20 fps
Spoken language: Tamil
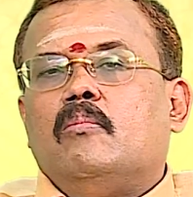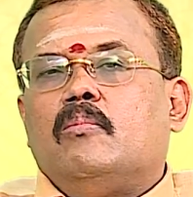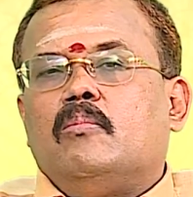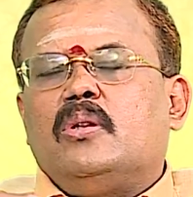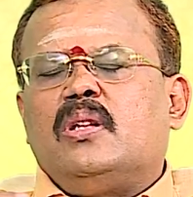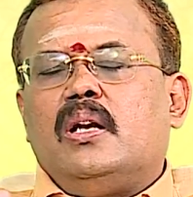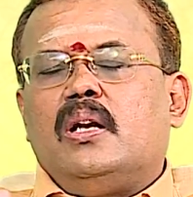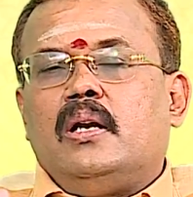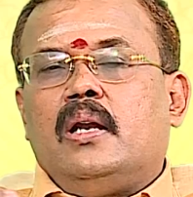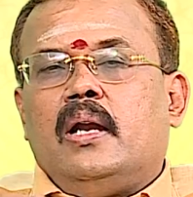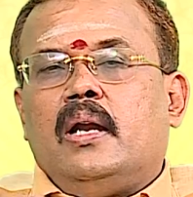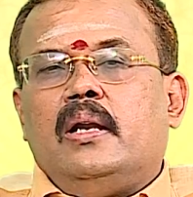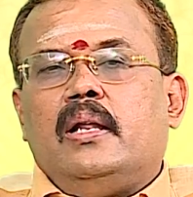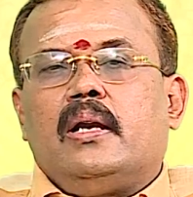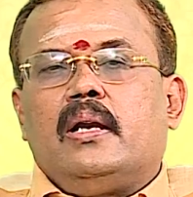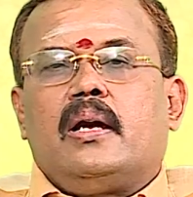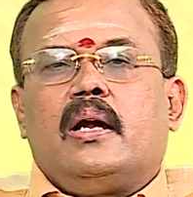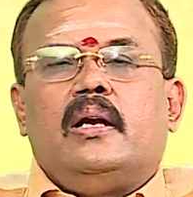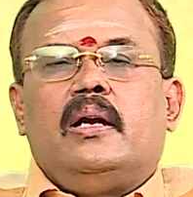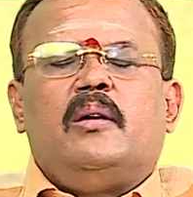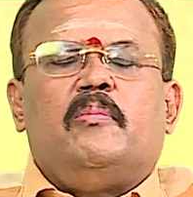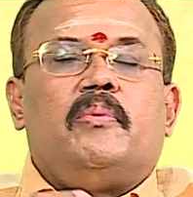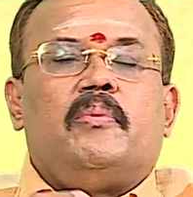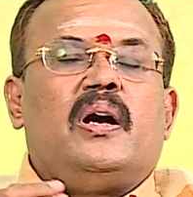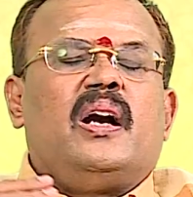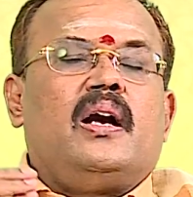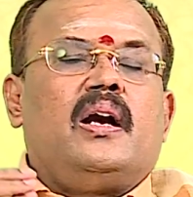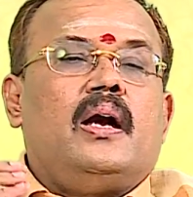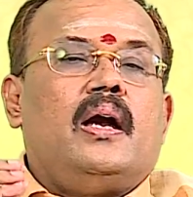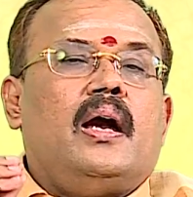முதல் நாளில்
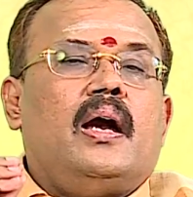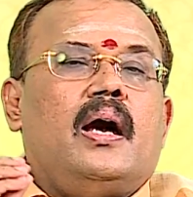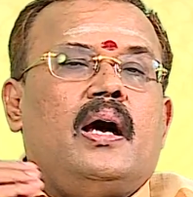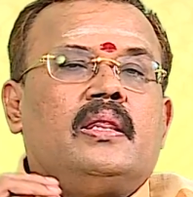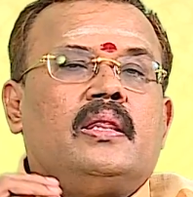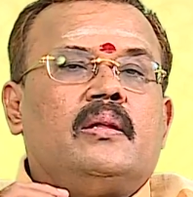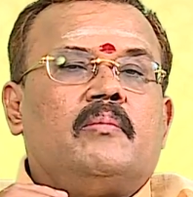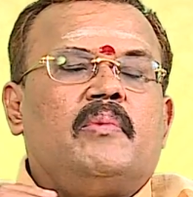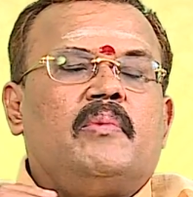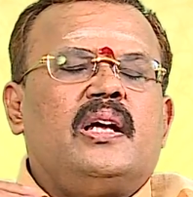கண்டிப்பாக அந்த